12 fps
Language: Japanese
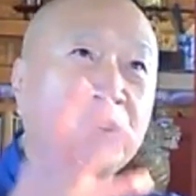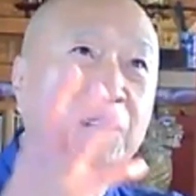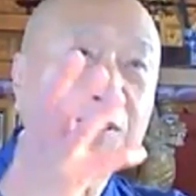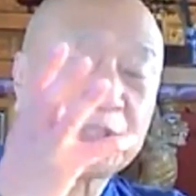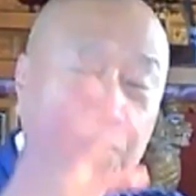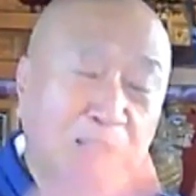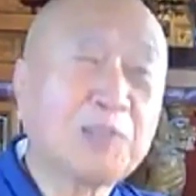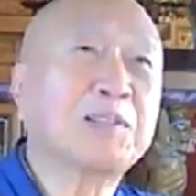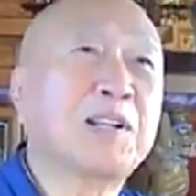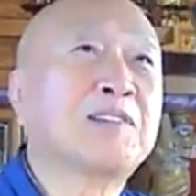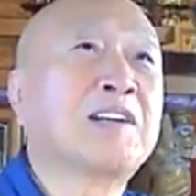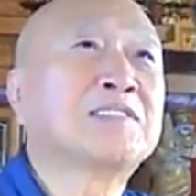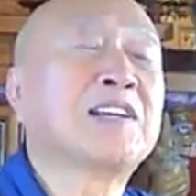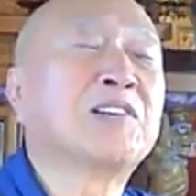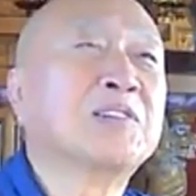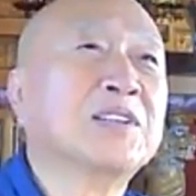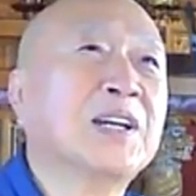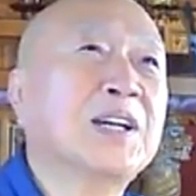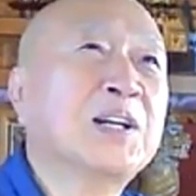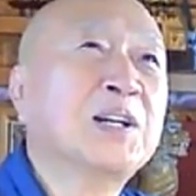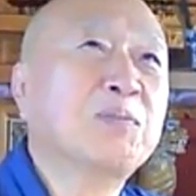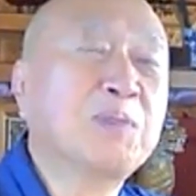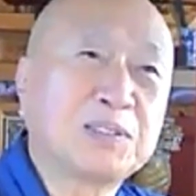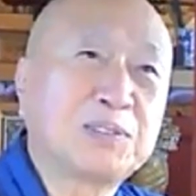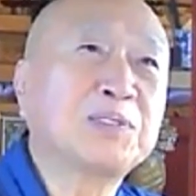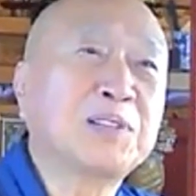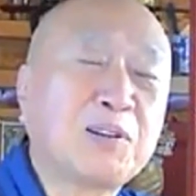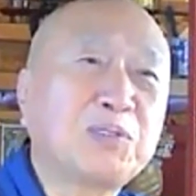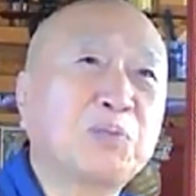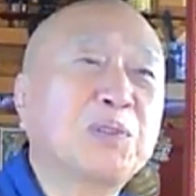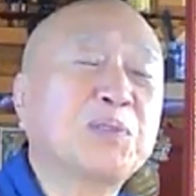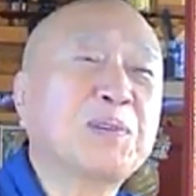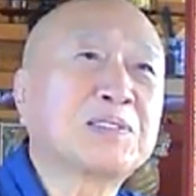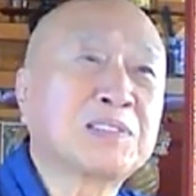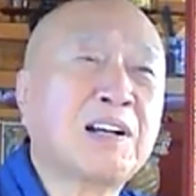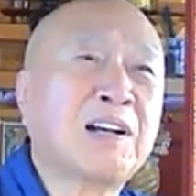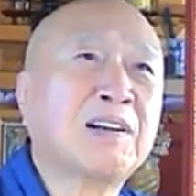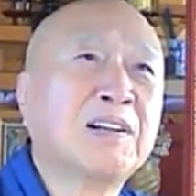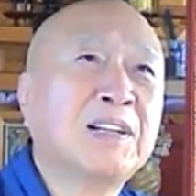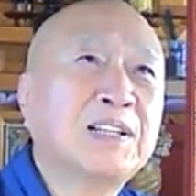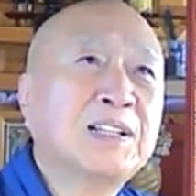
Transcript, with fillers: 暖かくなるはずなのに、まあ、すぐなると思いますが、